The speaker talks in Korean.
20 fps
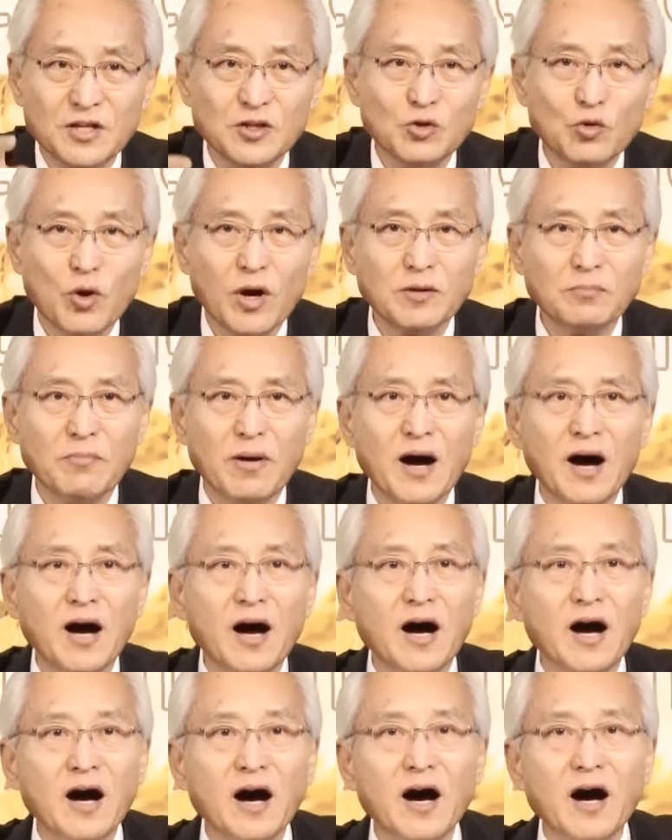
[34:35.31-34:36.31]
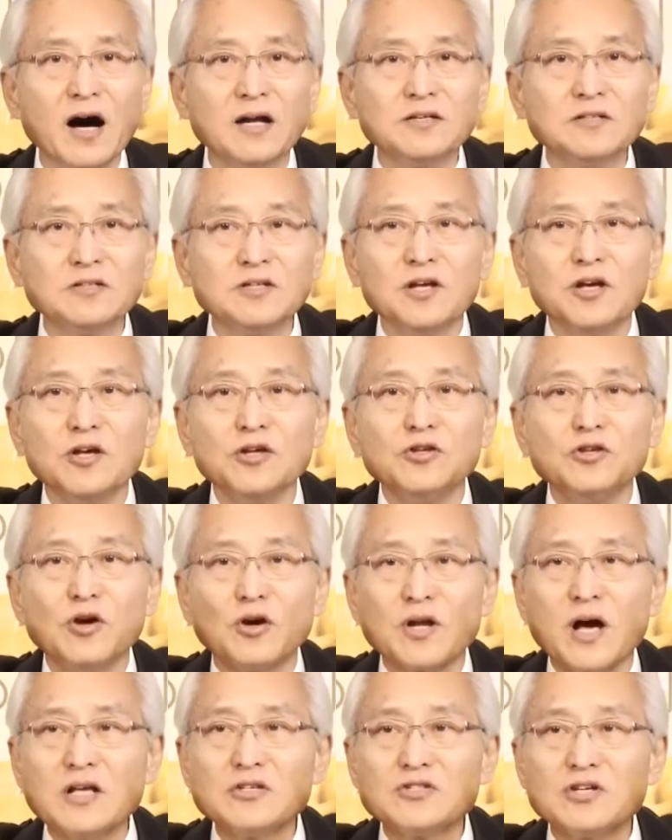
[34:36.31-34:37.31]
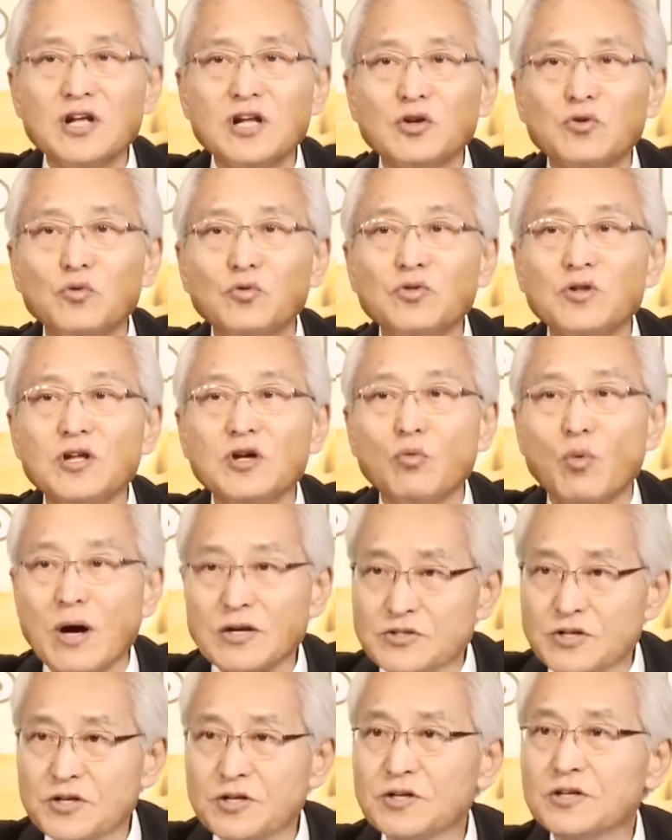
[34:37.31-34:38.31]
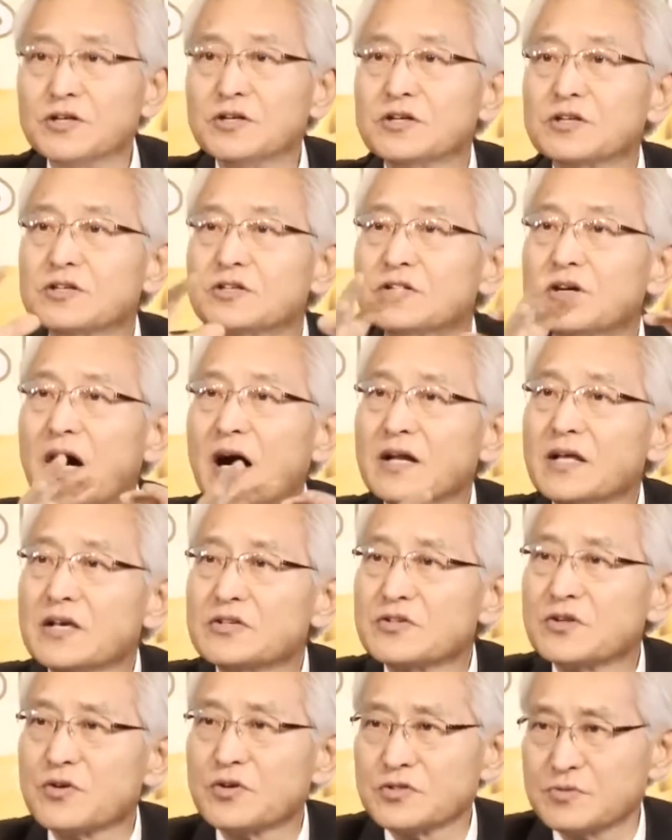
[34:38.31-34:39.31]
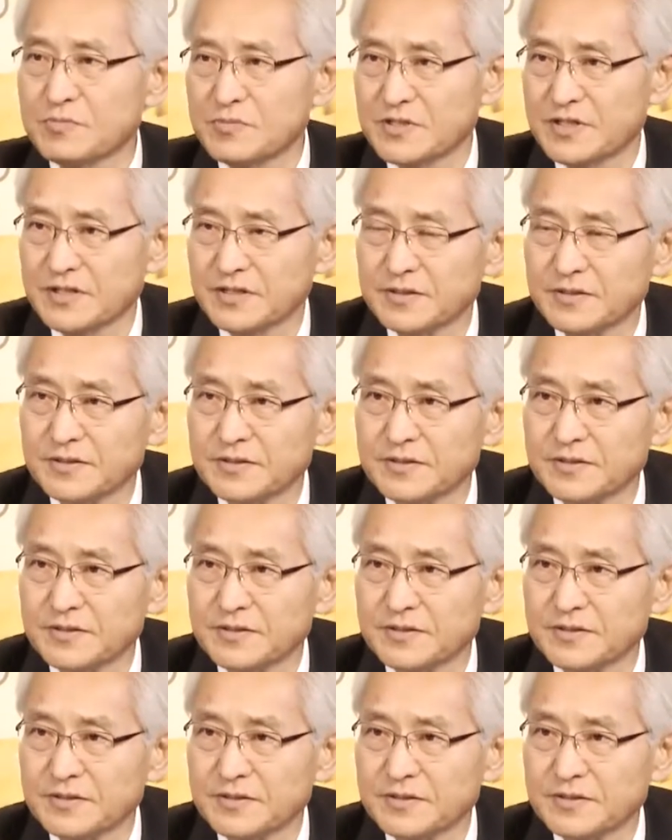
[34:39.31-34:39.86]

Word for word: 인도한 많은 11시 일꾼들이 와서 그 안에 있을 것입니다.